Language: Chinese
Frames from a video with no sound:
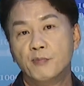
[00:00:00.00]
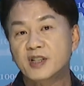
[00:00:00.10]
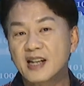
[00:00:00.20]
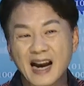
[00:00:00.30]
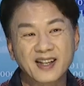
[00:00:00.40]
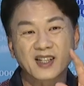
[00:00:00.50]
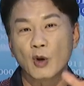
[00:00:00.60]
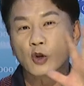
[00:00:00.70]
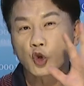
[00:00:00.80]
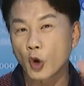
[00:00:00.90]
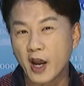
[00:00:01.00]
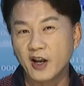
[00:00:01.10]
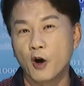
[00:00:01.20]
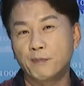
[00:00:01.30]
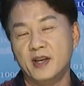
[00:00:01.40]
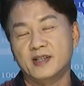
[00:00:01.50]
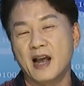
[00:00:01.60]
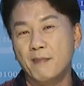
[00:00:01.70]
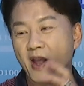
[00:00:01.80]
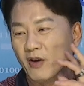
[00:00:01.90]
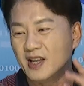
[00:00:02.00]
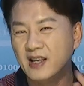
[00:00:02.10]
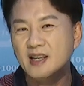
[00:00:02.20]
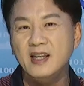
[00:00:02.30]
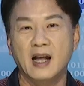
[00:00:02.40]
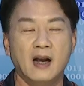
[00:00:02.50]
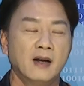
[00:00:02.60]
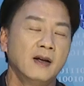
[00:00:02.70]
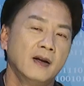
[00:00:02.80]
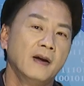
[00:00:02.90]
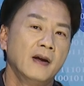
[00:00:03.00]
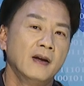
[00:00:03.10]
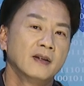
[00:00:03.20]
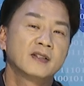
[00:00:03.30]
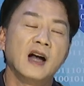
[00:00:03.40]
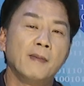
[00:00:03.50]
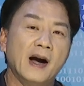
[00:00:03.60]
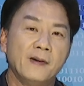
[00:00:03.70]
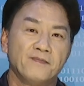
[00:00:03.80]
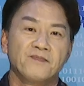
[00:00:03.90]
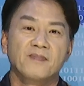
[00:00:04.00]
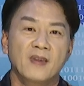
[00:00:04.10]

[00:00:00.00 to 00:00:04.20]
不是那个只会吹牛比赛没有意义啊，知道吗？